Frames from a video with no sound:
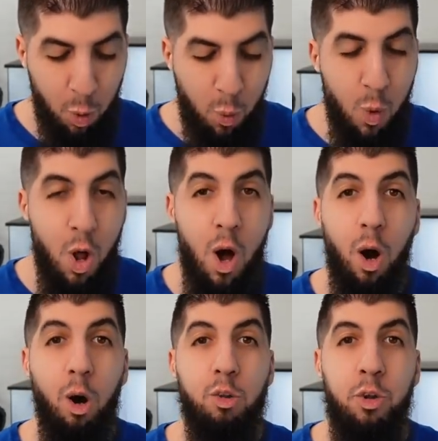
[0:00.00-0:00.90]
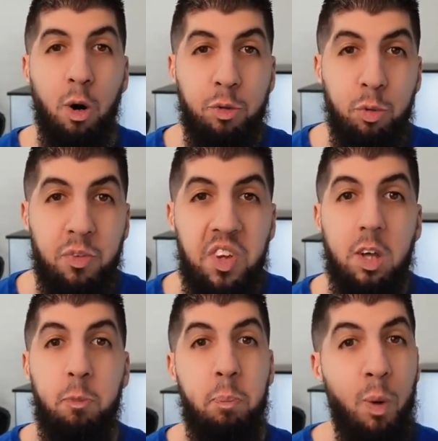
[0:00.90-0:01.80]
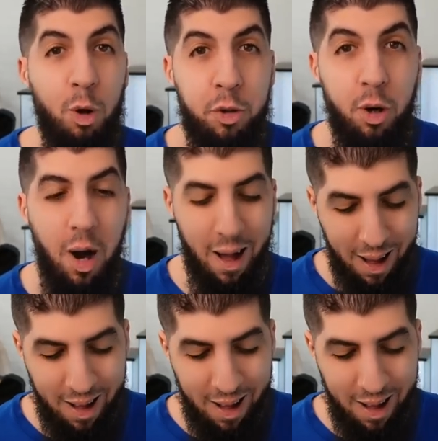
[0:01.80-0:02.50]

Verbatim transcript: Couleur dans toute sa splendeur.